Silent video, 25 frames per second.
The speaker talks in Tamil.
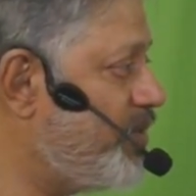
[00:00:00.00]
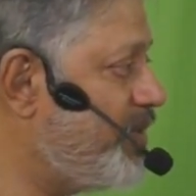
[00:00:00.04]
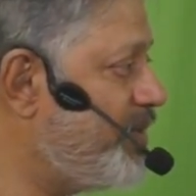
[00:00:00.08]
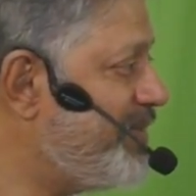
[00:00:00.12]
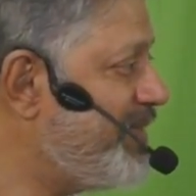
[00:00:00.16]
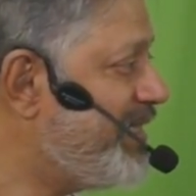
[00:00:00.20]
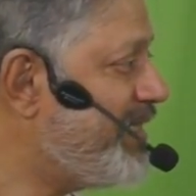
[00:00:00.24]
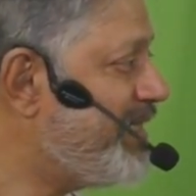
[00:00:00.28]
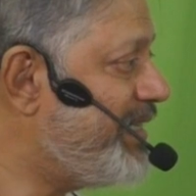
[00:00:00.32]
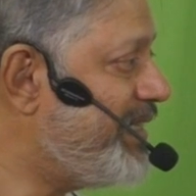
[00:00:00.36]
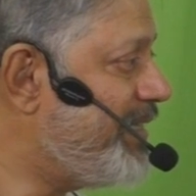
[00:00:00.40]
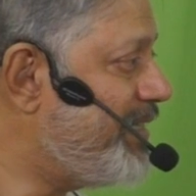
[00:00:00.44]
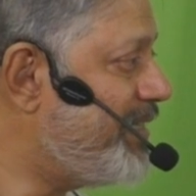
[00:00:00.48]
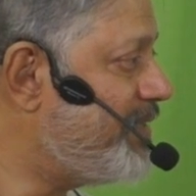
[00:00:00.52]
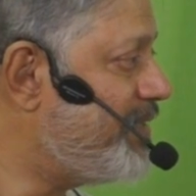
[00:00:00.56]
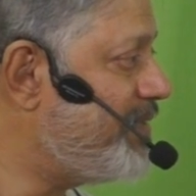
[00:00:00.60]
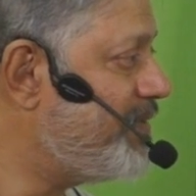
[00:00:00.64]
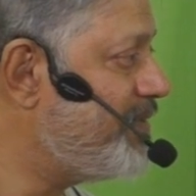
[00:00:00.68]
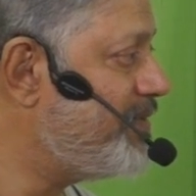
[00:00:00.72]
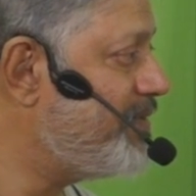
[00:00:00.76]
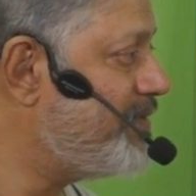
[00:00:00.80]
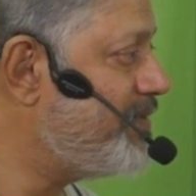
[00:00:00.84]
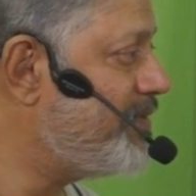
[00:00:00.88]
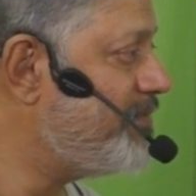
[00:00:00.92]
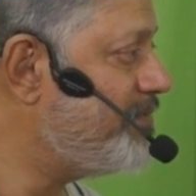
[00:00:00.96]
ஒன்றுமே தெரியாது
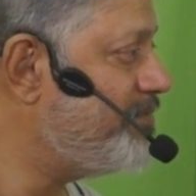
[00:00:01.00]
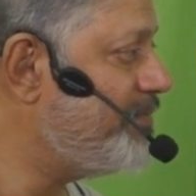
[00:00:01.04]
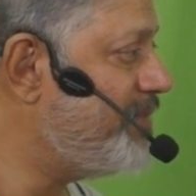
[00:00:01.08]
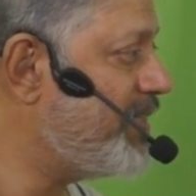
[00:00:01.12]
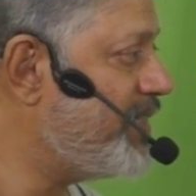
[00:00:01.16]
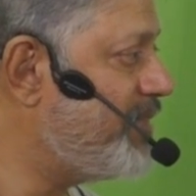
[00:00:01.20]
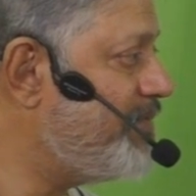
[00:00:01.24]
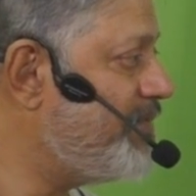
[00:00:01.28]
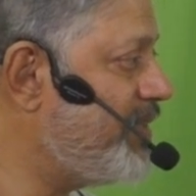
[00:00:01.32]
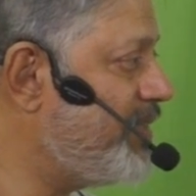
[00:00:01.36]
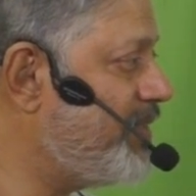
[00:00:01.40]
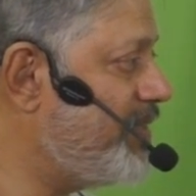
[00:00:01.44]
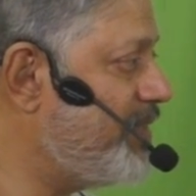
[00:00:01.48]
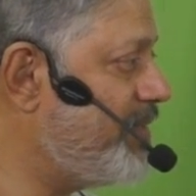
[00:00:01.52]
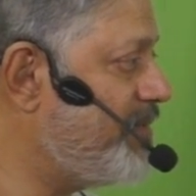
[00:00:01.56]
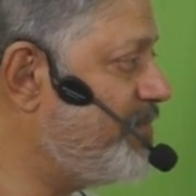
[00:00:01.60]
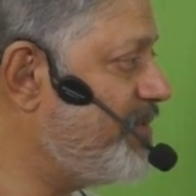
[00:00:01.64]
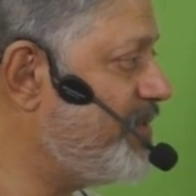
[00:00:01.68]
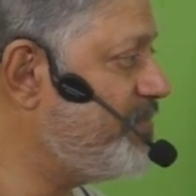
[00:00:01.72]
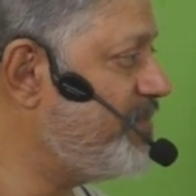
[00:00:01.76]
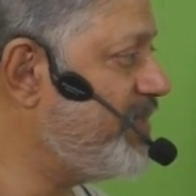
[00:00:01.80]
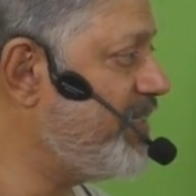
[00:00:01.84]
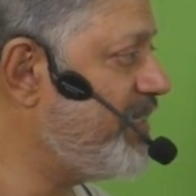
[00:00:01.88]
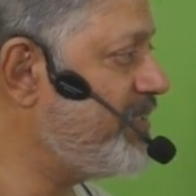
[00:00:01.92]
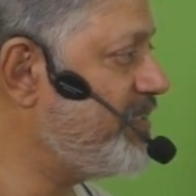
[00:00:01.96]
பகவான்
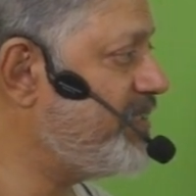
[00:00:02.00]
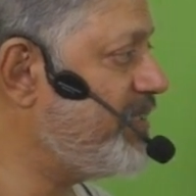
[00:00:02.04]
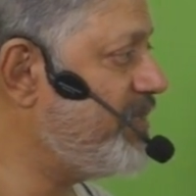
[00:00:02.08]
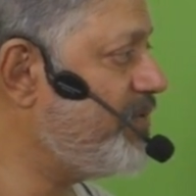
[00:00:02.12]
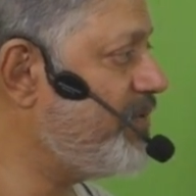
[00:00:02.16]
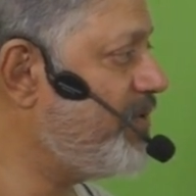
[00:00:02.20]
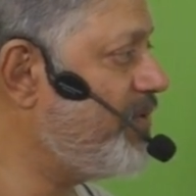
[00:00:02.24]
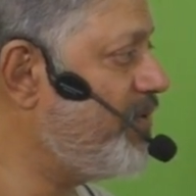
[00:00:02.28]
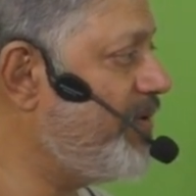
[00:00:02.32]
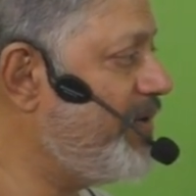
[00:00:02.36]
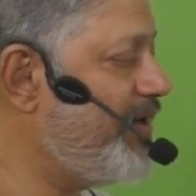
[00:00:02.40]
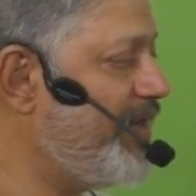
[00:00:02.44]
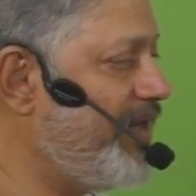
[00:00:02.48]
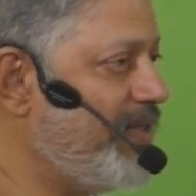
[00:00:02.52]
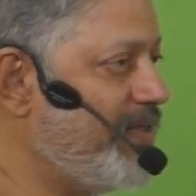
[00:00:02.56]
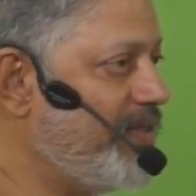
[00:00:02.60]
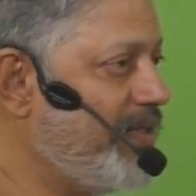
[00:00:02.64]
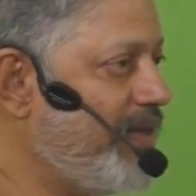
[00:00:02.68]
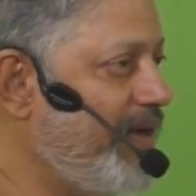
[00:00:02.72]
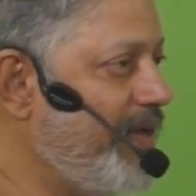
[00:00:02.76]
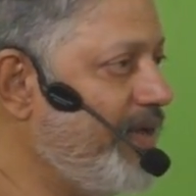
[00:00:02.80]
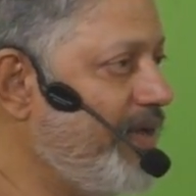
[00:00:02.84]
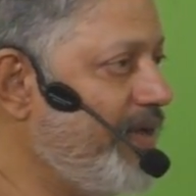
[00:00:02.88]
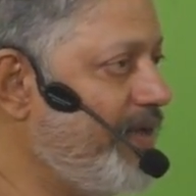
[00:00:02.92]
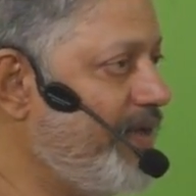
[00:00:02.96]
ரமண மகரிஷி அவர்களுடைய
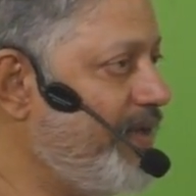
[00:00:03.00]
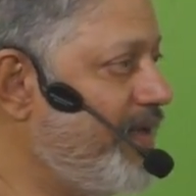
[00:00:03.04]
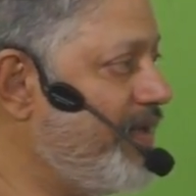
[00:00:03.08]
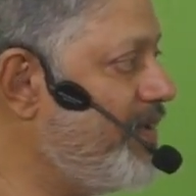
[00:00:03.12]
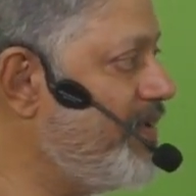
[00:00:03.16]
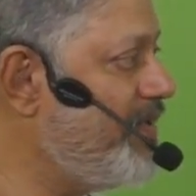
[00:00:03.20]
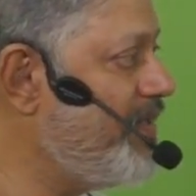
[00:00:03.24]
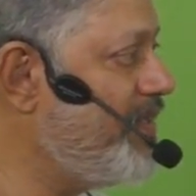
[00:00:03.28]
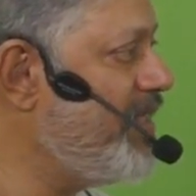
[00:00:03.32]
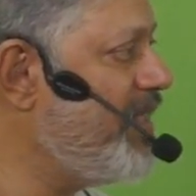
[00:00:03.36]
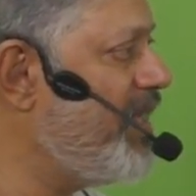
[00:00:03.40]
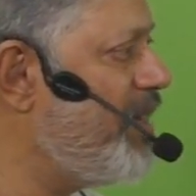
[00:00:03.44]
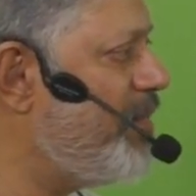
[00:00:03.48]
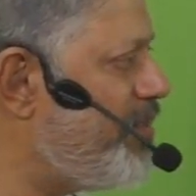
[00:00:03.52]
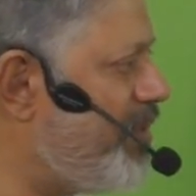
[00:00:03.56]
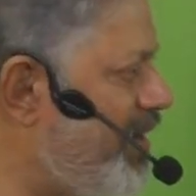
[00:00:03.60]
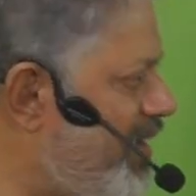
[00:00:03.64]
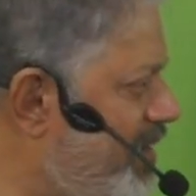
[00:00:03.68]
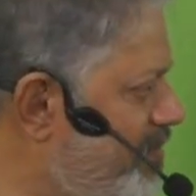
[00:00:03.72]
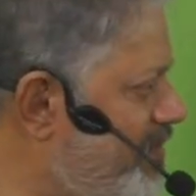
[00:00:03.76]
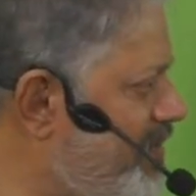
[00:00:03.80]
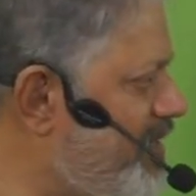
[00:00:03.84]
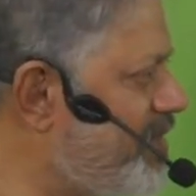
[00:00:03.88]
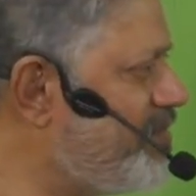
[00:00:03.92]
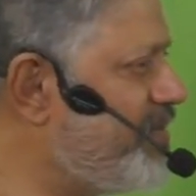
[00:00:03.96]
தாய்க்கு
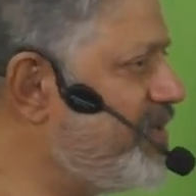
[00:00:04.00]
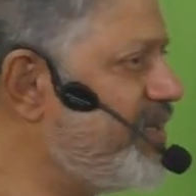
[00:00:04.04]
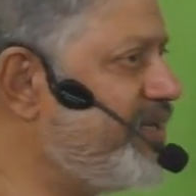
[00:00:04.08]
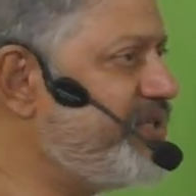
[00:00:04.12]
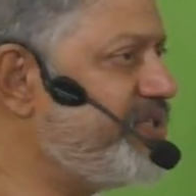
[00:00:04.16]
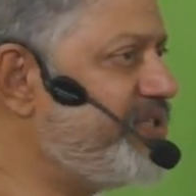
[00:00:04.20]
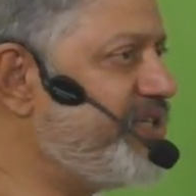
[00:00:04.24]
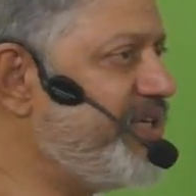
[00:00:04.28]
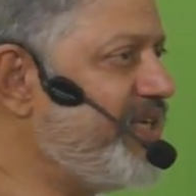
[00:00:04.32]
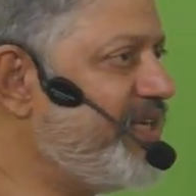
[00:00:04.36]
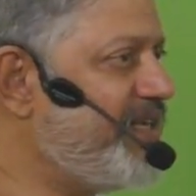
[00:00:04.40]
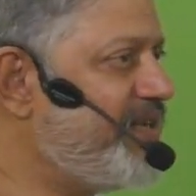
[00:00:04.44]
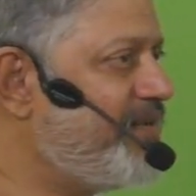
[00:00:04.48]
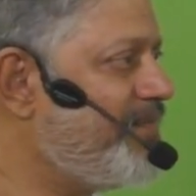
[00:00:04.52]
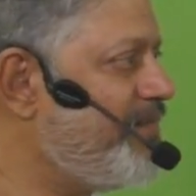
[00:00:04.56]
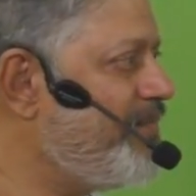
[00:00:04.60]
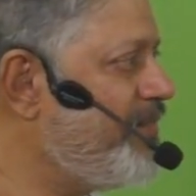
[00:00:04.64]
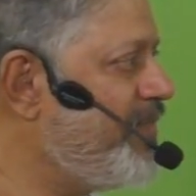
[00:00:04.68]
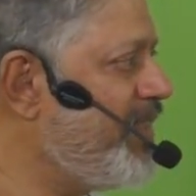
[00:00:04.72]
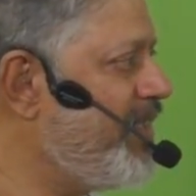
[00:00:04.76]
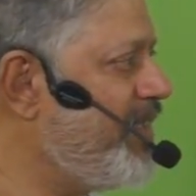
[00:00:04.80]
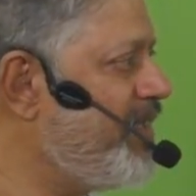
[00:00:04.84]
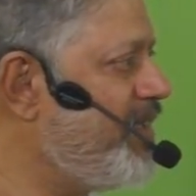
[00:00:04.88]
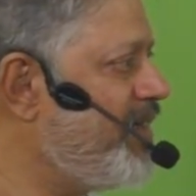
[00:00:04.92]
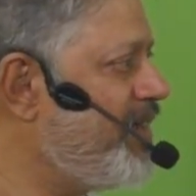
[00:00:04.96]
பாமர மனுஷி
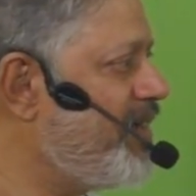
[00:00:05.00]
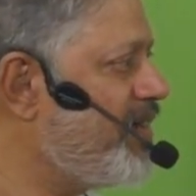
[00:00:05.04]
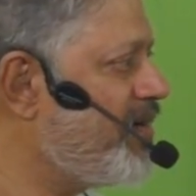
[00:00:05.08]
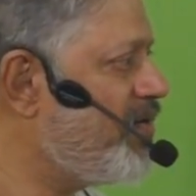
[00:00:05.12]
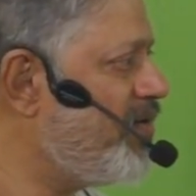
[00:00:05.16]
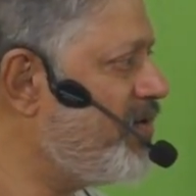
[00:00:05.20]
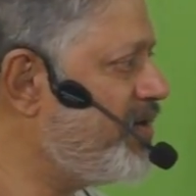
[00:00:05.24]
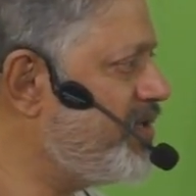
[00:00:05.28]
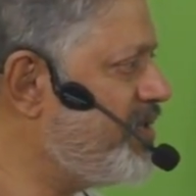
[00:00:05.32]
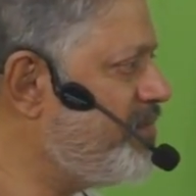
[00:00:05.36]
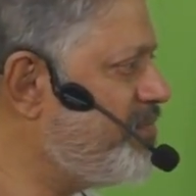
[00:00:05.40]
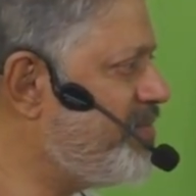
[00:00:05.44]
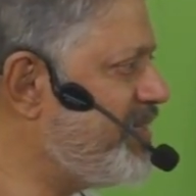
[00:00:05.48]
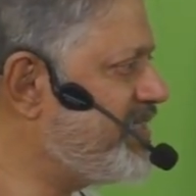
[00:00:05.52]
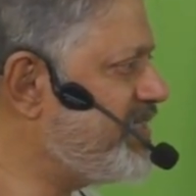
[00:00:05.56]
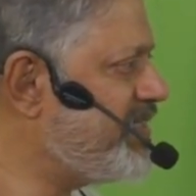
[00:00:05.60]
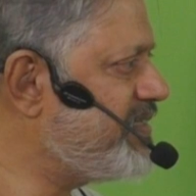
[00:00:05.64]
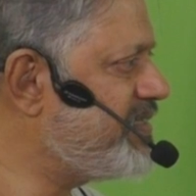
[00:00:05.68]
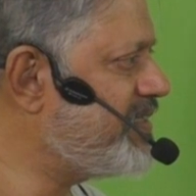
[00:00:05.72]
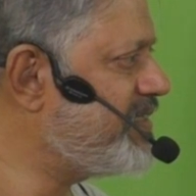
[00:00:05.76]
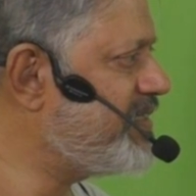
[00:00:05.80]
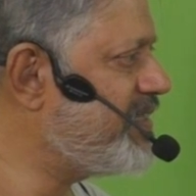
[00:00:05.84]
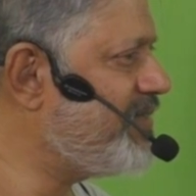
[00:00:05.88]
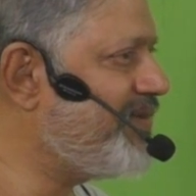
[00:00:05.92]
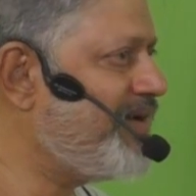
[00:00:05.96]
குழந்த
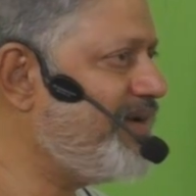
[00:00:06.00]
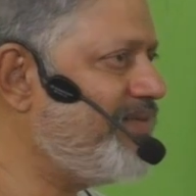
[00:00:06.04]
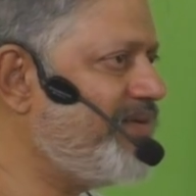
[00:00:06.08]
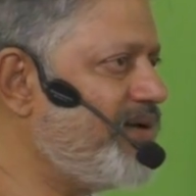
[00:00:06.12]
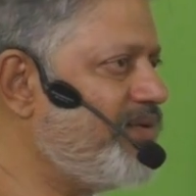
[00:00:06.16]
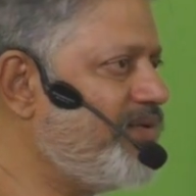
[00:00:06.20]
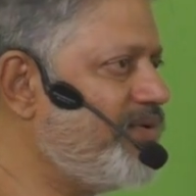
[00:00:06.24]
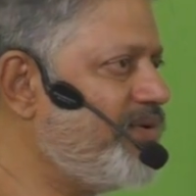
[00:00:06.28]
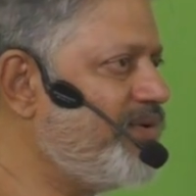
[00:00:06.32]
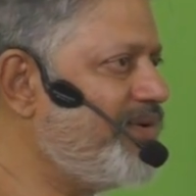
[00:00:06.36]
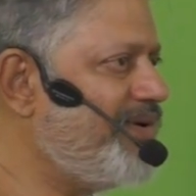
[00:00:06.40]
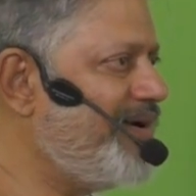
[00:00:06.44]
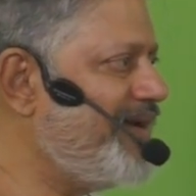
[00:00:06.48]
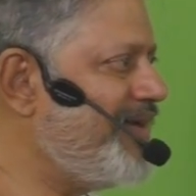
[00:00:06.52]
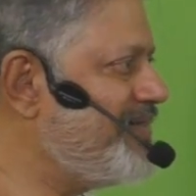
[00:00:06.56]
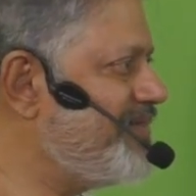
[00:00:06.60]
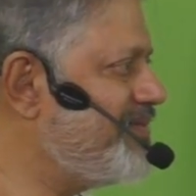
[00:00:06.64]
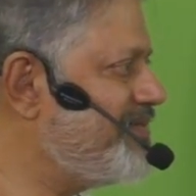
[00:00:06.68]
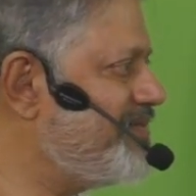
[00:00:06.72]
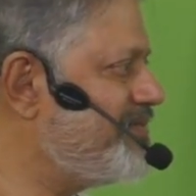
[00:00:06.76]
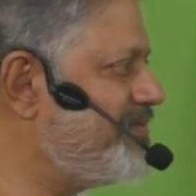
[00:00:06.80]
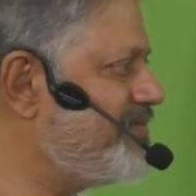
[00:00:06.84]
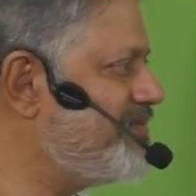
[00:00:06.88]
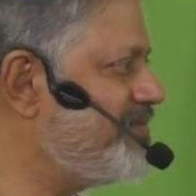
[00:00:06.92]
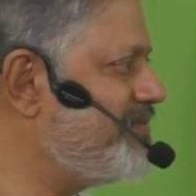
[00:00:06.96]
பாசத்தை தவிர வேறு ஒன்றும் கிடையாது